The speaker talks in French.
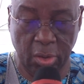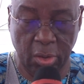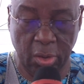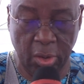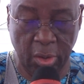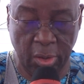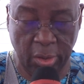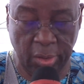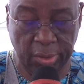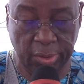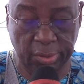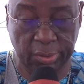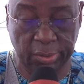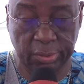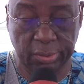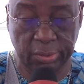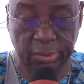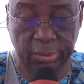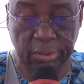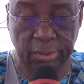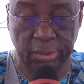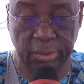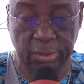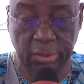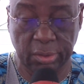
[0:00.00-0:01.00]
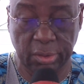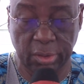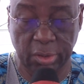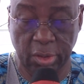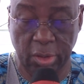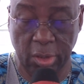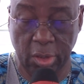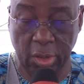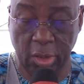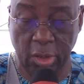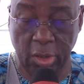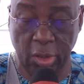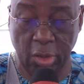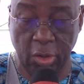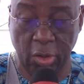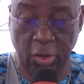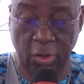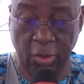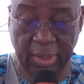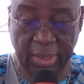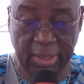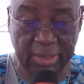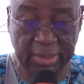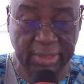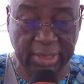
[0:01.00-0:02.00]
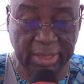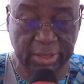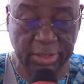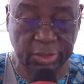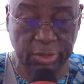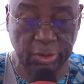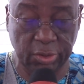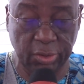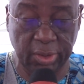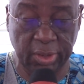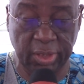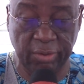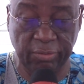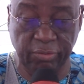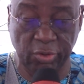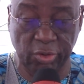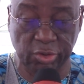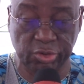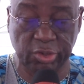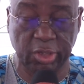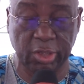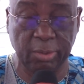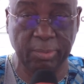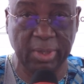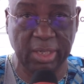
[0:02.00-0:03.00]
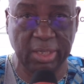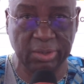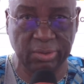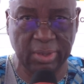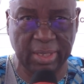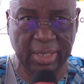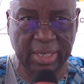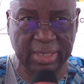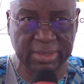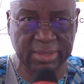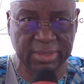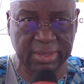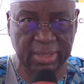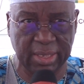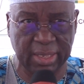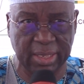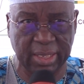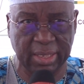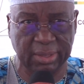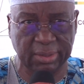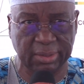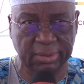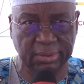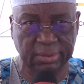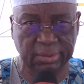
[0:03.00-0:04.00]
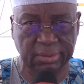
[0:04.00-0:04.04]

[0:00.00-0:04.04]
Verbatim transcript: 1. Organisation et fonctionnement de la Sénat.